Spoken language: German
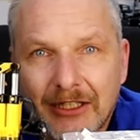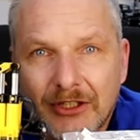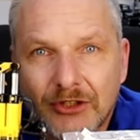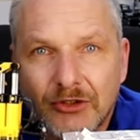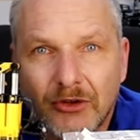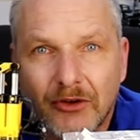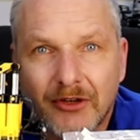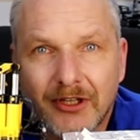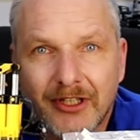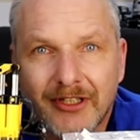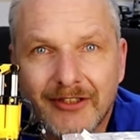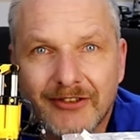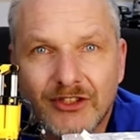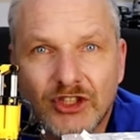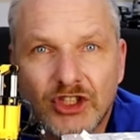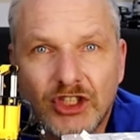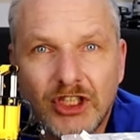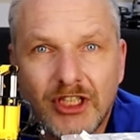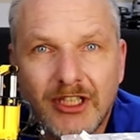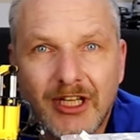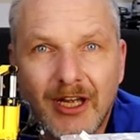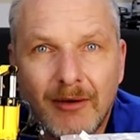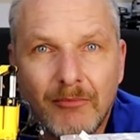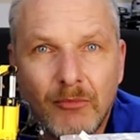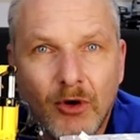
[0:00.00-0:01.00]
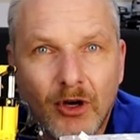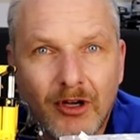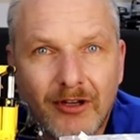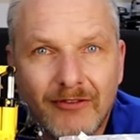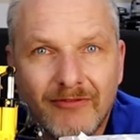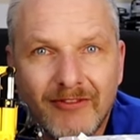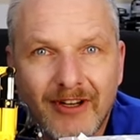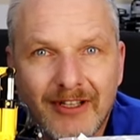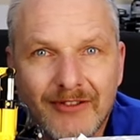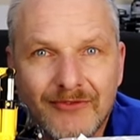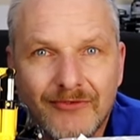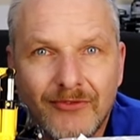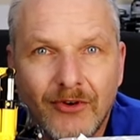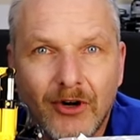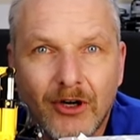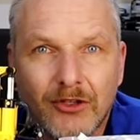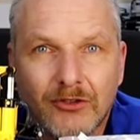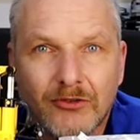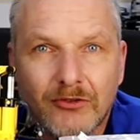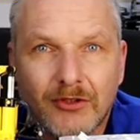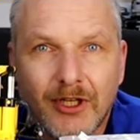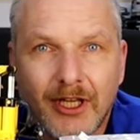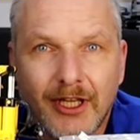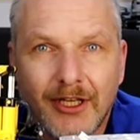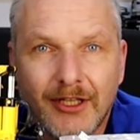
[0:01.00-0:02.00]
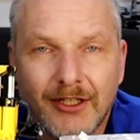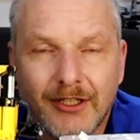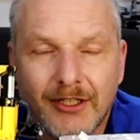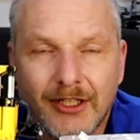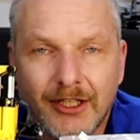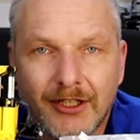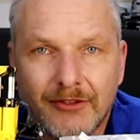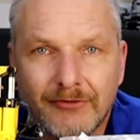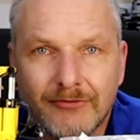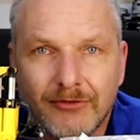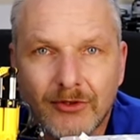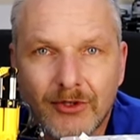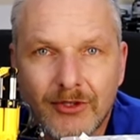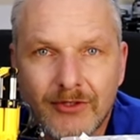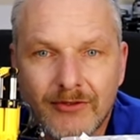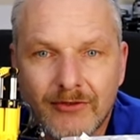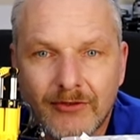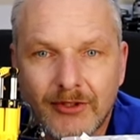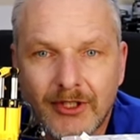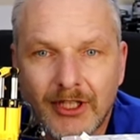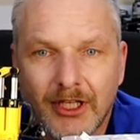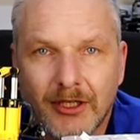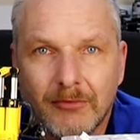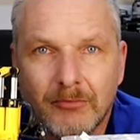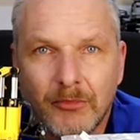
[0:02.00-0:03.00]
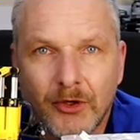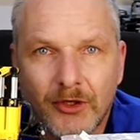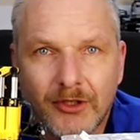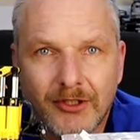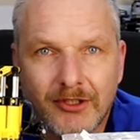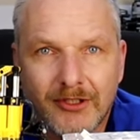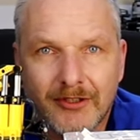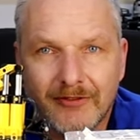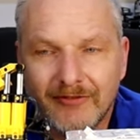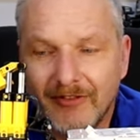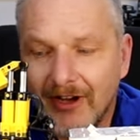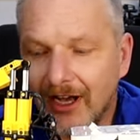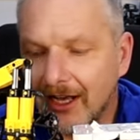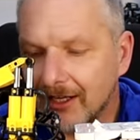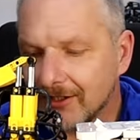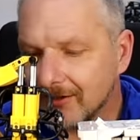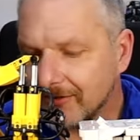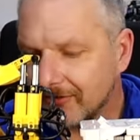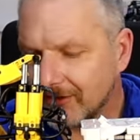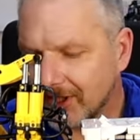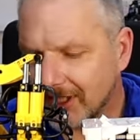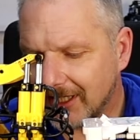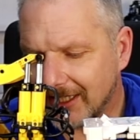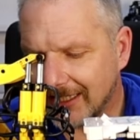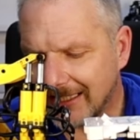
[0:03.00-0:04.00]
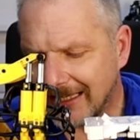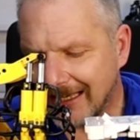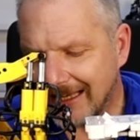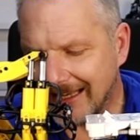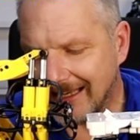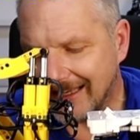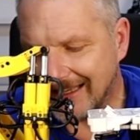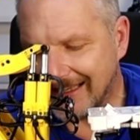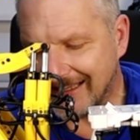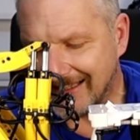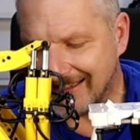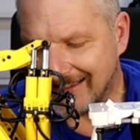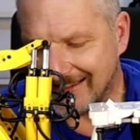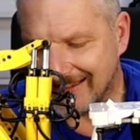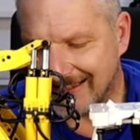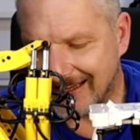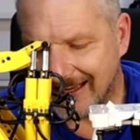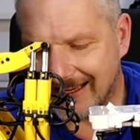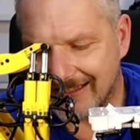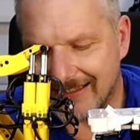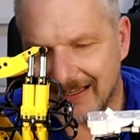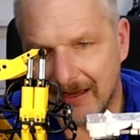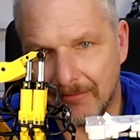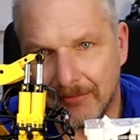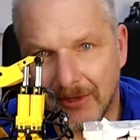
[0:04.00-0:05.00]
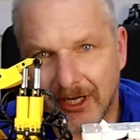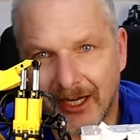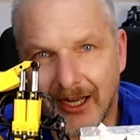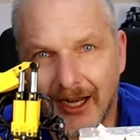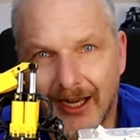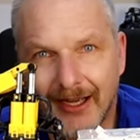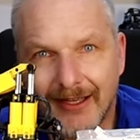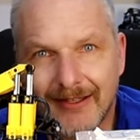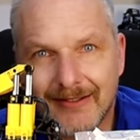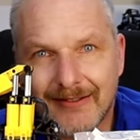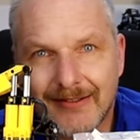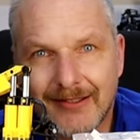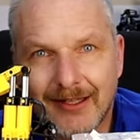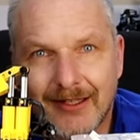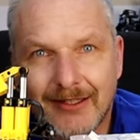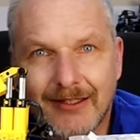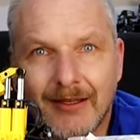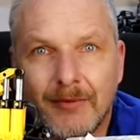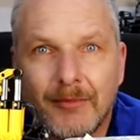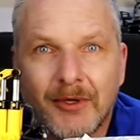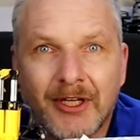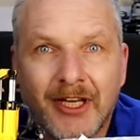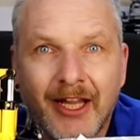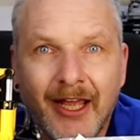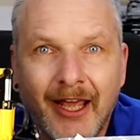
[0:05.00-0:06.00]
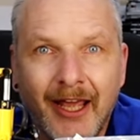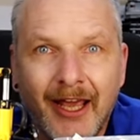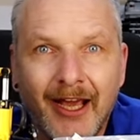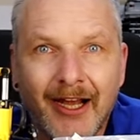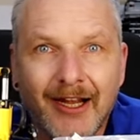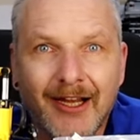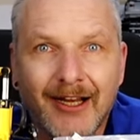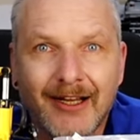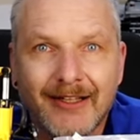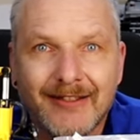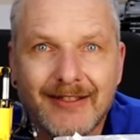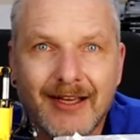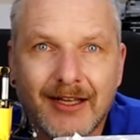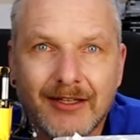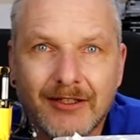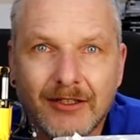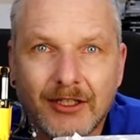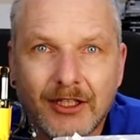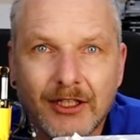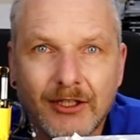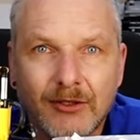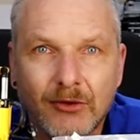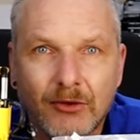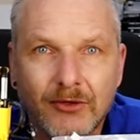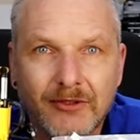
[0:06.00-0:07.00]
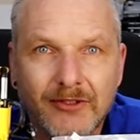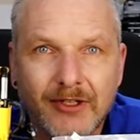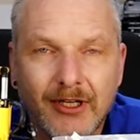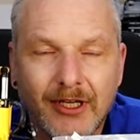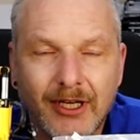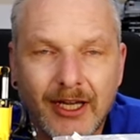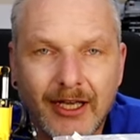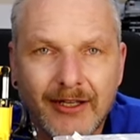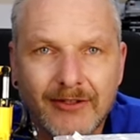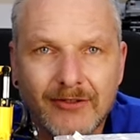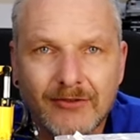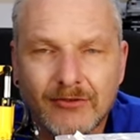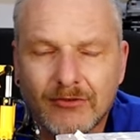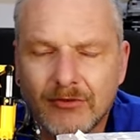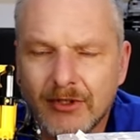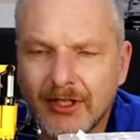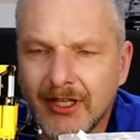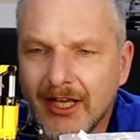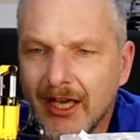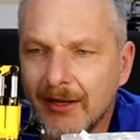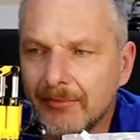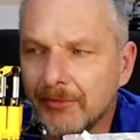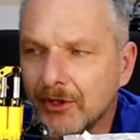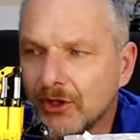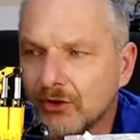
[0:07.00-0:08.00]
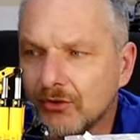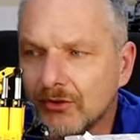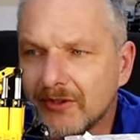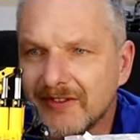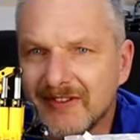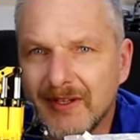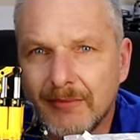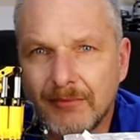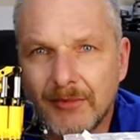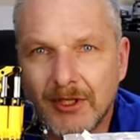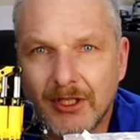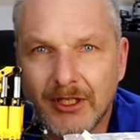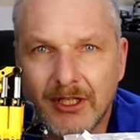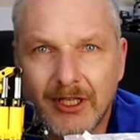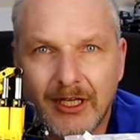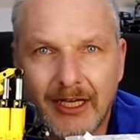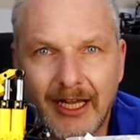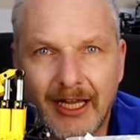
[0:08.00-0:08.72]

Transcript: teures China-Mock, was vorne und hinten nicht funktionieren möchte. War also wirklich sehr, sehr begeistert, aber der Ehrgeiz hat nicht losgelassen und ich habe mich durch sämtliche